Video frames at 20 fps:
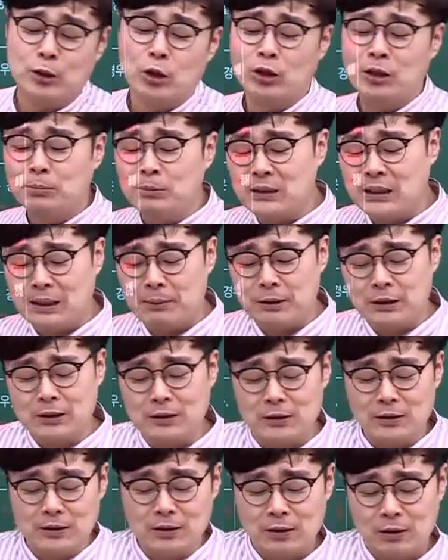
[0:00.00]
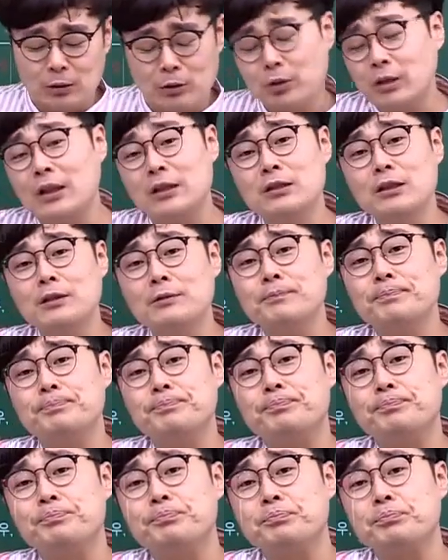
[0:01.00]
여섯 문제 남았어. 어떡하지?
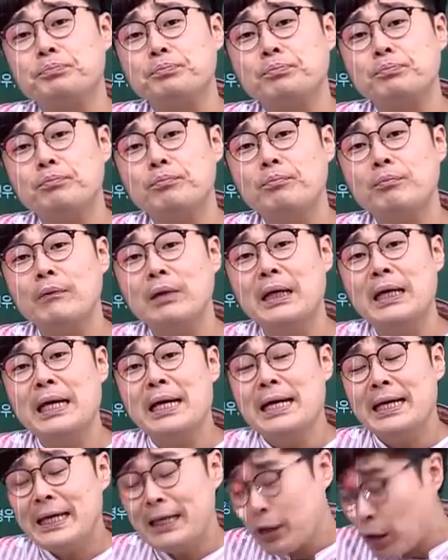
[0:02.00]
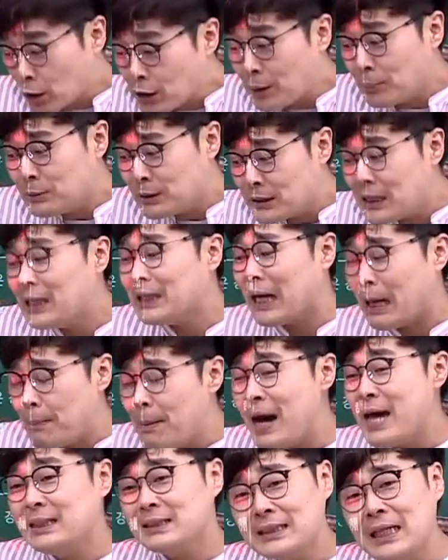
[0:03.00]
이 여섯 문제가
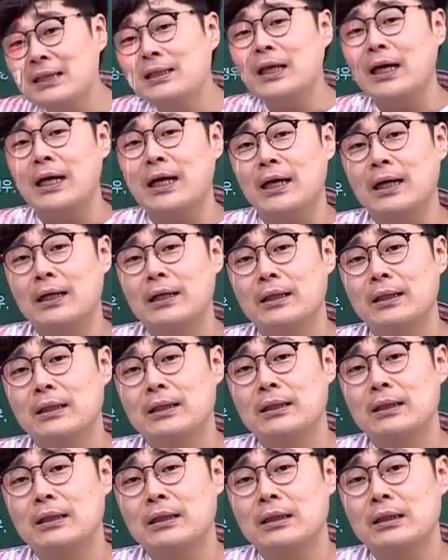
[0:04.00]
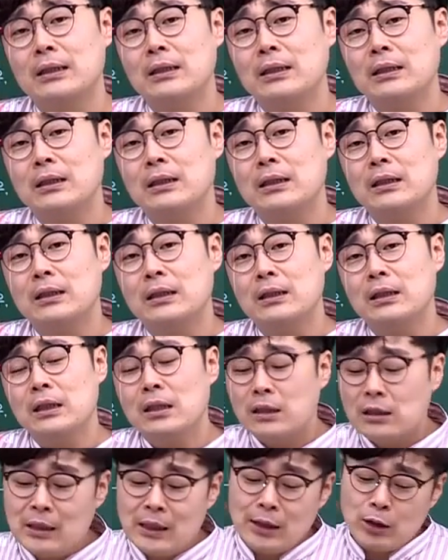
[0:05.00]
남아있는 상태야.
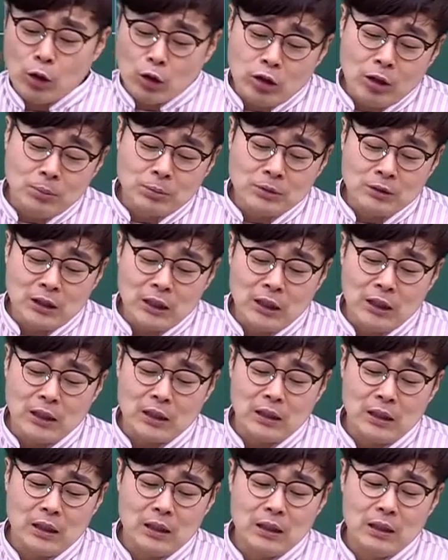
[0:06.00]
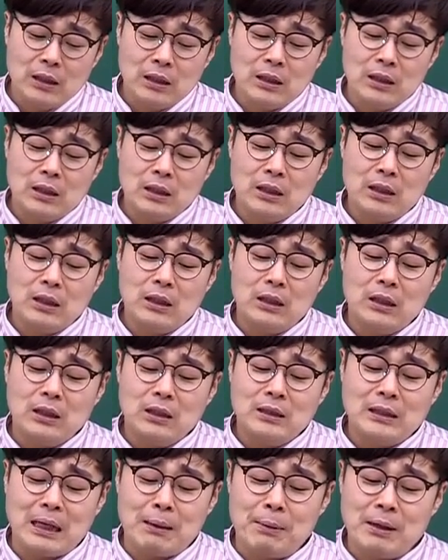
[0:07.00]
근데 이 여섯 문제를
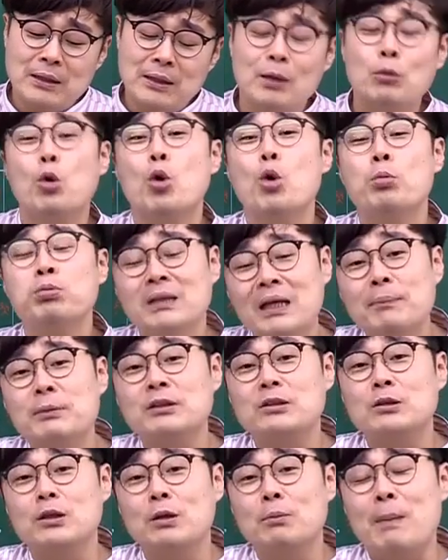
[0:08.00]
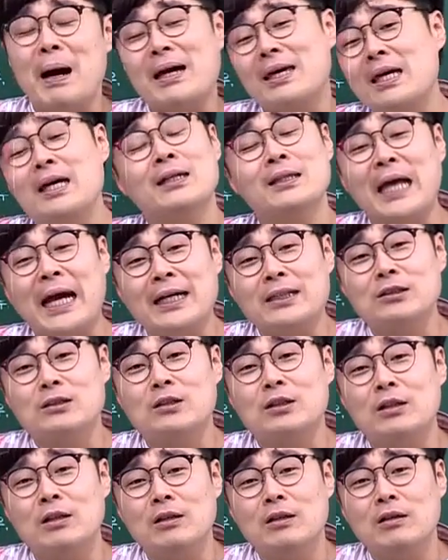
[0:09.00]
남았는데 오 분 남았어. 마킹은 다
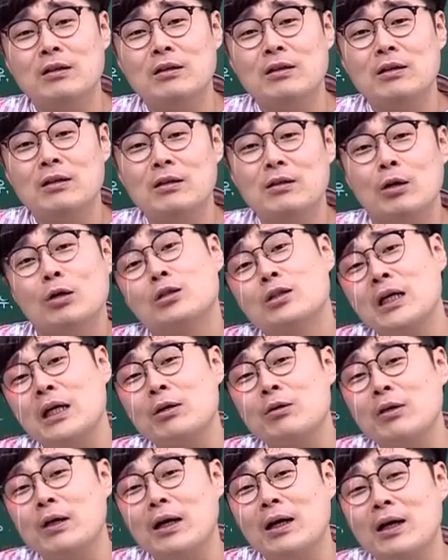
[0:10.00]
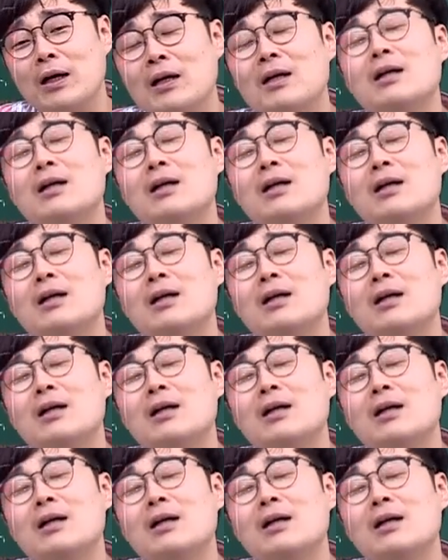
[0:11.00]
했어. 어떻게 할 거야?